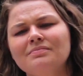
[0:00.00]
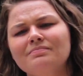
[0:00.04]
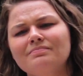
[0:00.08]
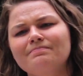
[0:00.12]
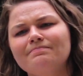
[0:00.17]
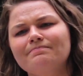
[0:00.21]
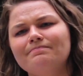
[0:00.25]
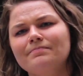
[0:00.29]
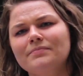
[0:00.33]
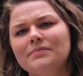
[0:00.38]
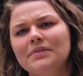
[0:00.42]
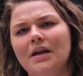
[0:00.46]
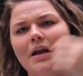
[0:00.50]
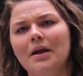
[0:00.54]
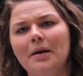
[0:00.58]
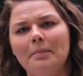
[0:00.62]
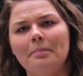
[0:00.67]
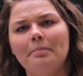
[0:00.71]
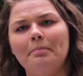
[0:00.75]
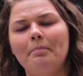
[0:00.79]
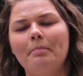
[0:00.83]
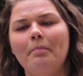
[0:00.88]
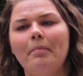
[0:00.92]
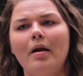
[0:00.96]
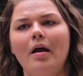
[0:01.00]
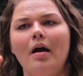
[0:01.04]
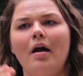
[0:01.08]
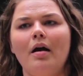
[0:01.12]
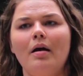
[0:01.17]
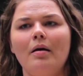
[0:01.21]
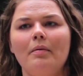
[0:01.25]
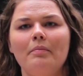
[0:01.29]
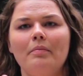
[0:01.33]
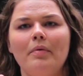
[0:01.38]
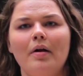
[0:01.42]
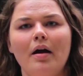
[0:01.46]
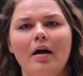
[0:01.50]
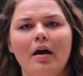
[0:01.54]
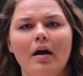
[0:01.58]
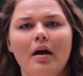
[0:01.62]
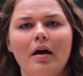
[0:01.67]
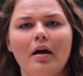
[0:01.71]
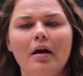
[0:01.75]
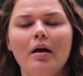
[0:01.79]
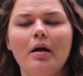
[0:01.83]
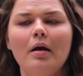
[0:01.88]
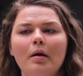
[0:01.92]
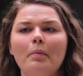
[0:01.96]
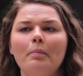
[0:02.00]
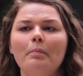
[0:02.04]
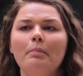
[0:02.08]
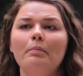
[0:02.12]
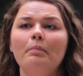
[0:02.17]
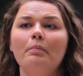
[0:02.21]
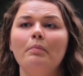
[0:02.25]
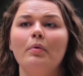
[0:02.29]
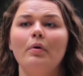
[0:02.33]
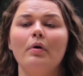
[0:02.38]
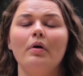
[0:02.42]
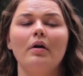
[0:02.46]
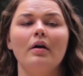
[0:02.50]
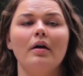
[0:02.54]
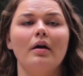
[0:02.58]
A gente precisa romper com esse estereótipo.